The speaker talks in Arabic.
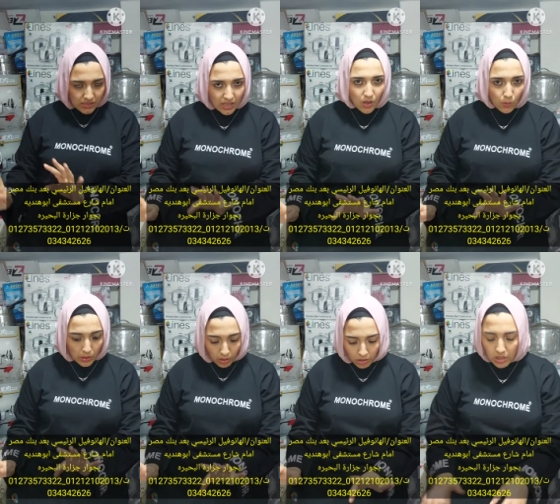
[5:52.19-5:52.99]
صح
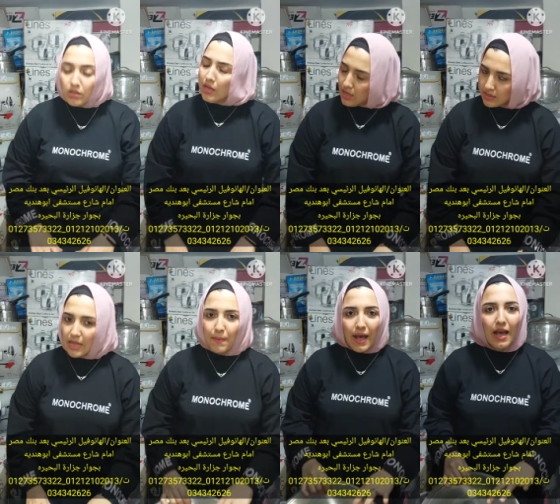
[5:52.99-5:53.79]
ولا غلط ده
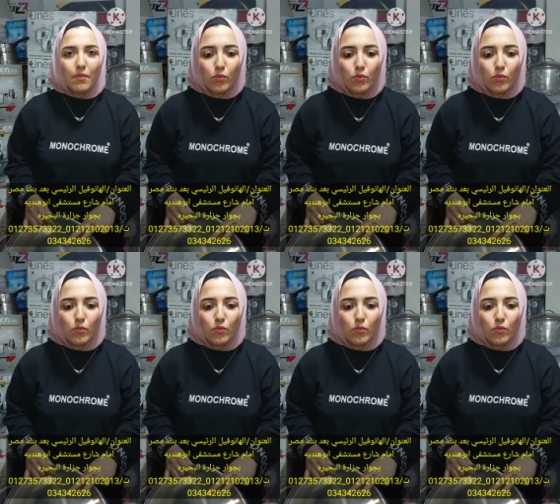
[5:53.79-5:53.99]
بقى